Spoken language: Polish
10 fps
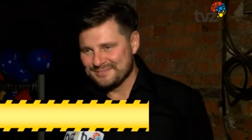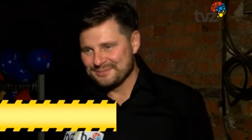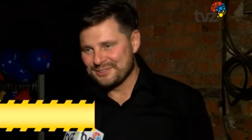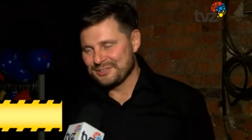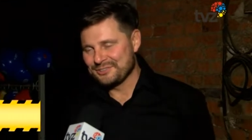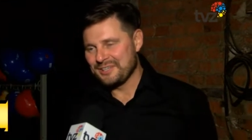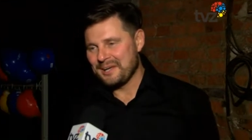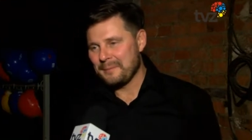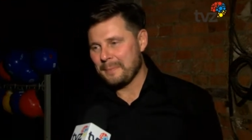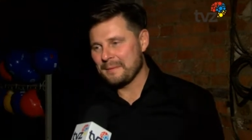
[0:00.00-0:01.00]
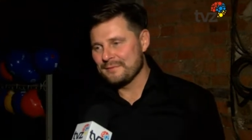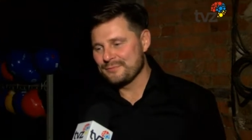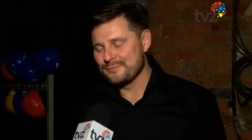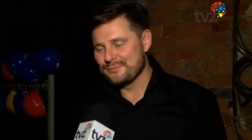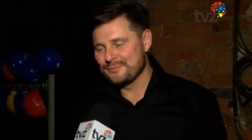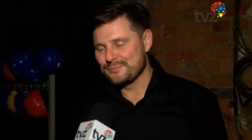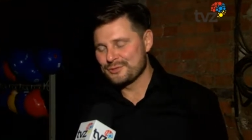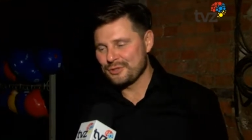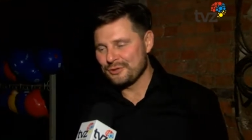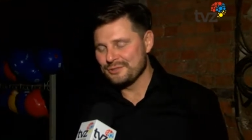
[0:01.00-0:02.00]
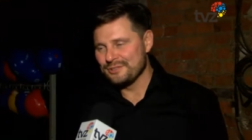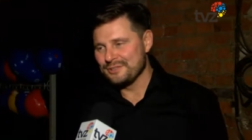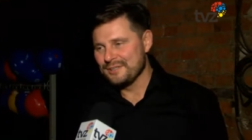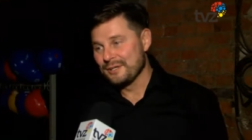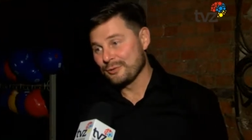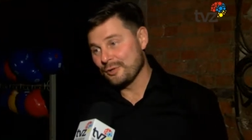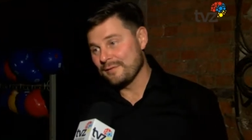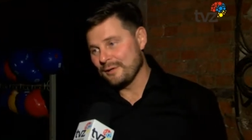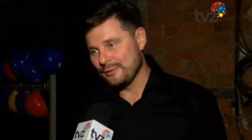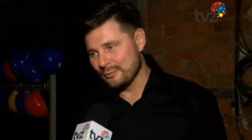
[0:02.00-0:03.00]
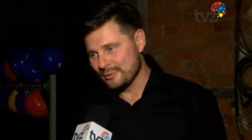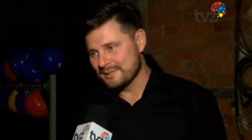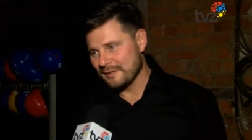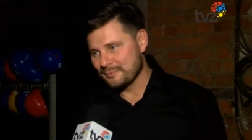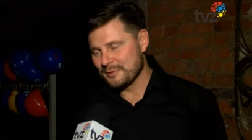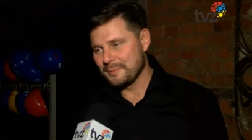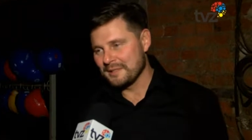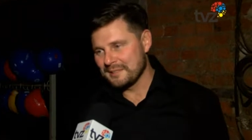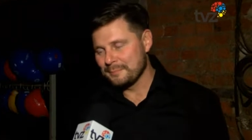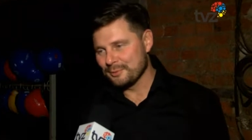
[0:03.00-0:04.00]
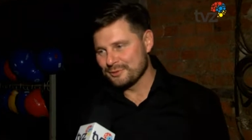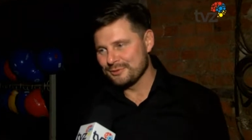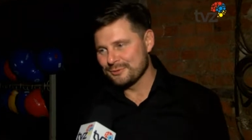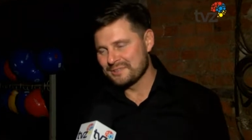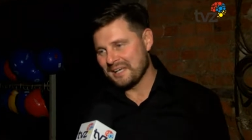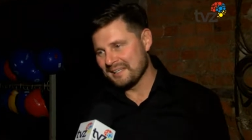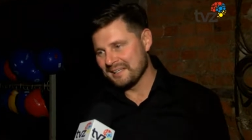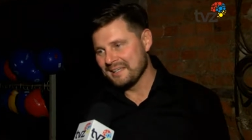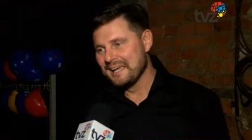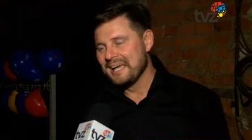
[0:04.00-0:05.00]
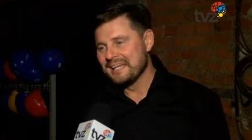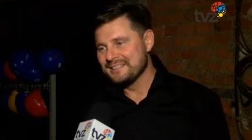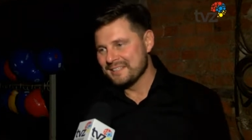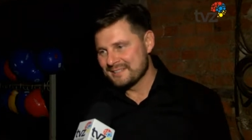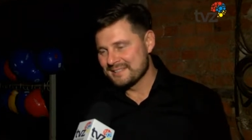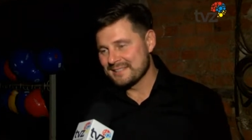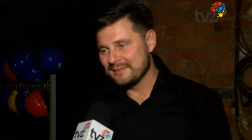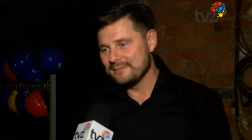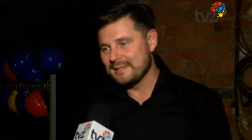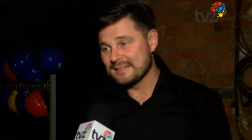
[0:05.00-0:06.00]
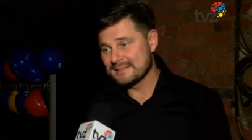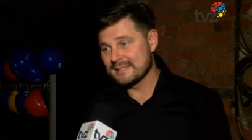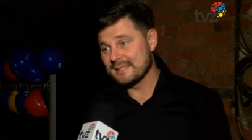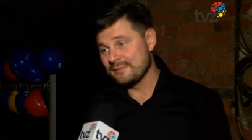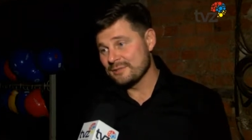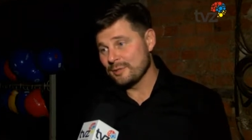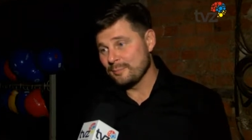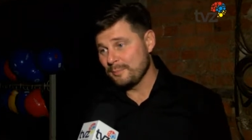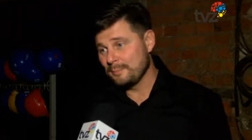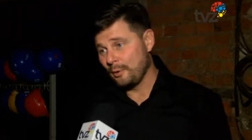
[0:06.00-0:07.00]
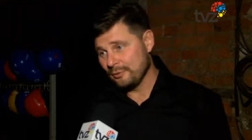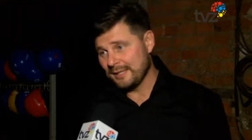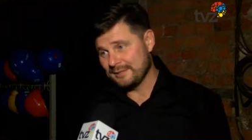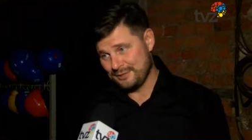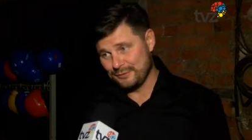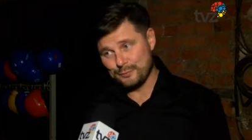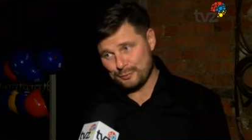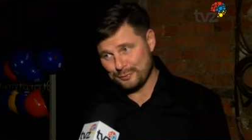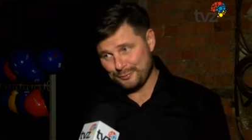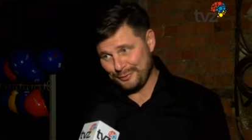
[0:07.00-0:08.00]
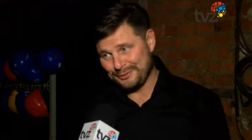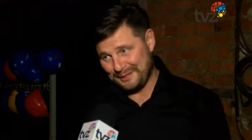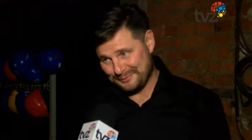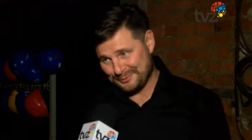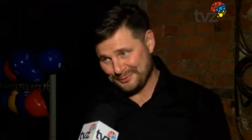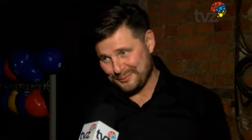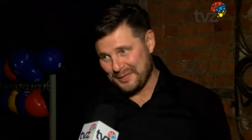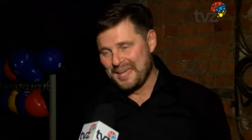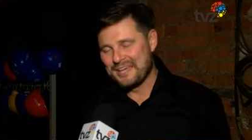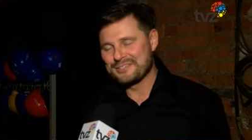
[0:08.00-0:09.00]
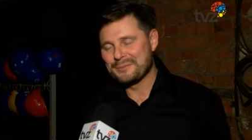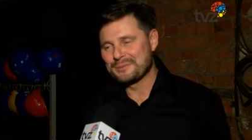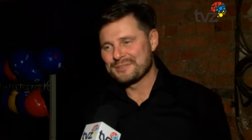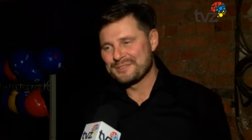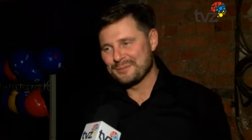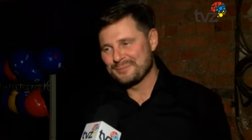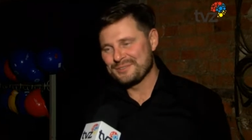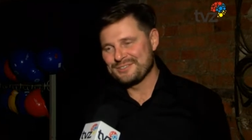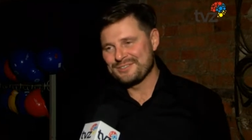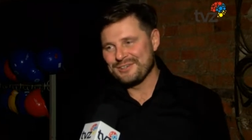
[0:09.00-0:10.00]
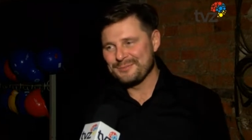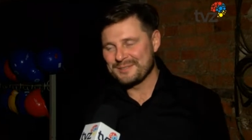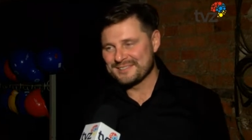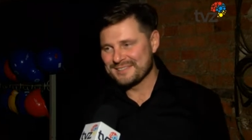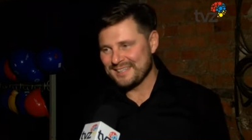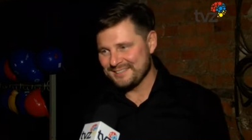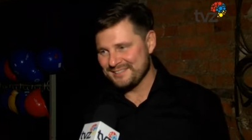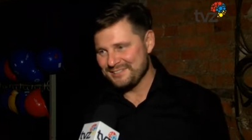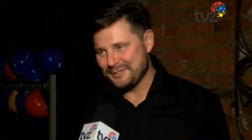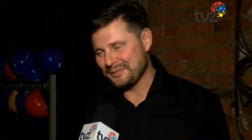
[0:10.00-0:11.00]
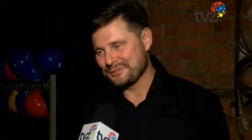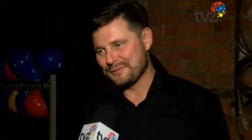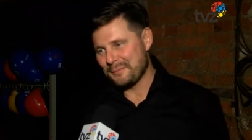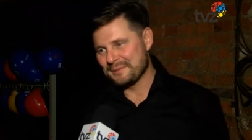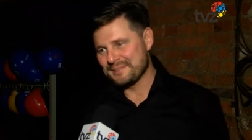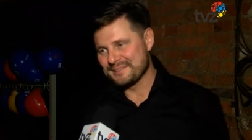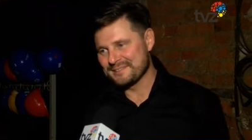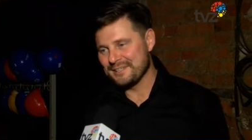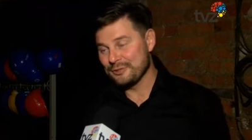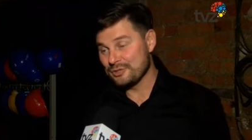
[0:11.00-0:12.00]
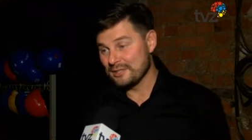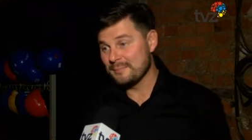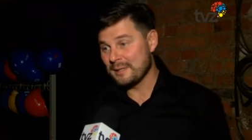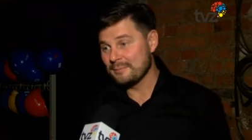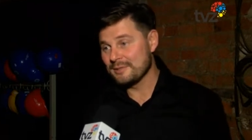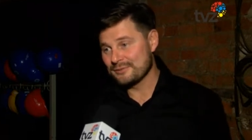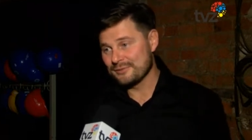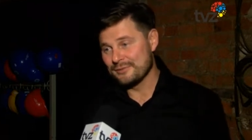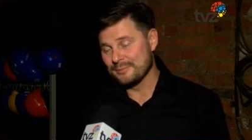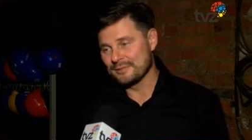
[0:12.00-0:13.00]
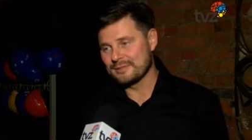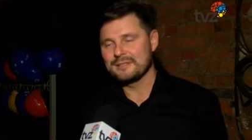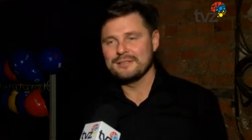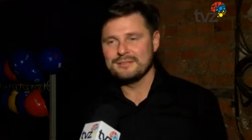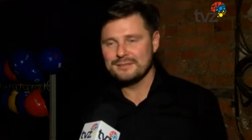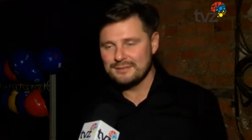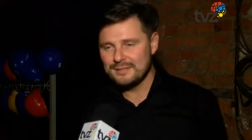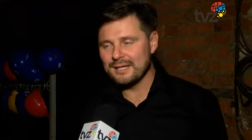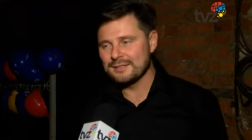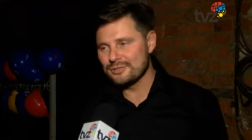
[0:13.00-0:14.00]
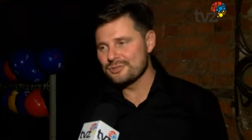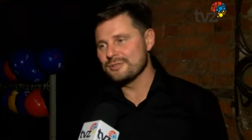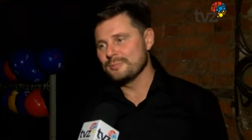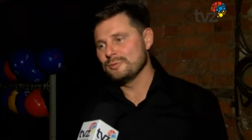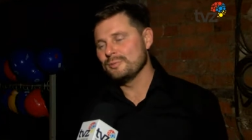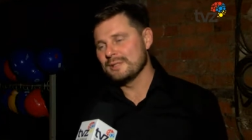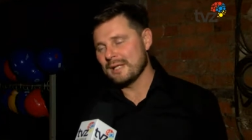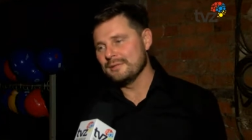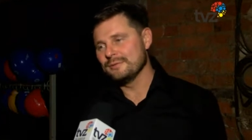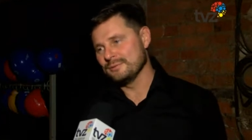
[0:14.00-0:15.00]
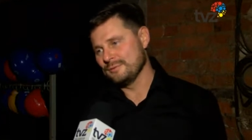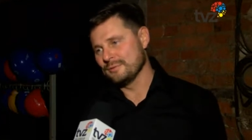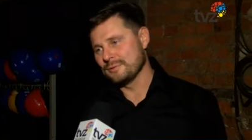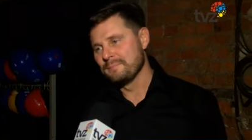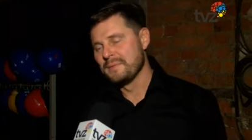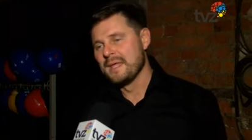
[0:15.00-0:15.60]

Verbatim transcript: września w sztolni Królowa Luiza w przepięknej postindustrialnej Niecce na scenie wystąpi ponad 200 wykonawców, żeby przystąpić do prezentacji dzieła dzieła Krzysztofa Pendereckiego Siedem bram Jerozolimy. To taki gigantyczny, monumentalny utwór